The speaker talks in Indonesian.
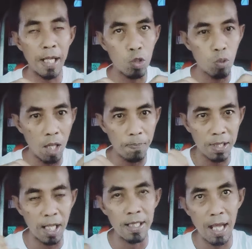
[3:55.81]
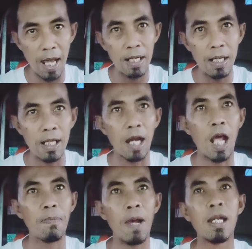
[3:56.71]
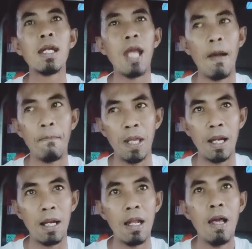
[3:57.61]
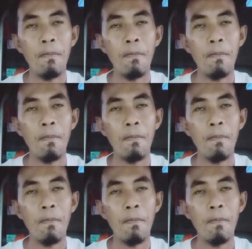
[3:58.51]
bikin surat perjanjian dan armada diambil